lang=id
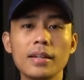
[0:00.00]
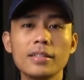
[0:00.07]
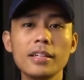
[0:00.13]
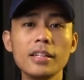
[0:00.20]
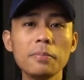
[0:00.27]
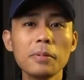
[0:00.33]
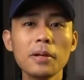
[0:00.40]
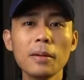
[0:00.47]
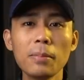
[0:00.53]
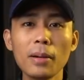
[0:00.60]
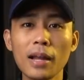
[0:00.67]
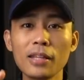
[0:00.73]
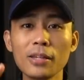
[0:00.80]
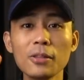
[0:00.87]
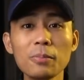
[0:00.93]
Jadi
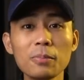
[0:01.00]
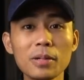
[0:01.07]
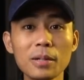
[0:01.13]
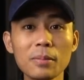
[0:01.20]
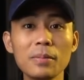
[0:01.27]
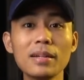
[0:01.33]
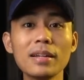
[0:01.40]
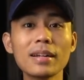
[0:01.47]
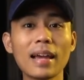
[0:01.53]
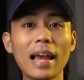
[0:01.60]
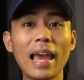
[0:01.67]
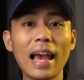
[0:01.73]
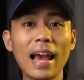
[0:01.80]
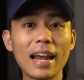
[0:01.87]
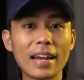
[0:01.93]
penampakannya tuh bener-bener
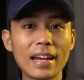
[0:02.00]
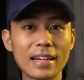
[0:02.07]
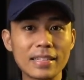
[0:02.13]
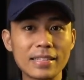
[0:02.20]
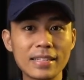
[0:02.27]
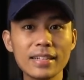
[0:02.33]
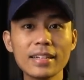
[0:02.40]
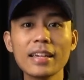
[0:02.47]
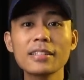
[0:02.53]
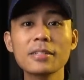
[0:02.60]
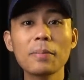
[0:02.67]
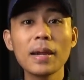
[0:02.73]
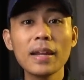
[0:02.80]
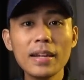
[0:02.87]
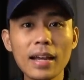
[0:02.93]
kayak anak kecil naik
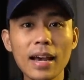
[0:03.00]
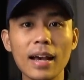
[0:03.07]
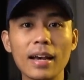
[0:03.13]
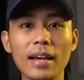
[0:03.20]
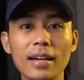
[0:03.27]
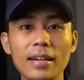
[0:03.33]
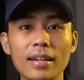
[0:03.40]
sepeda.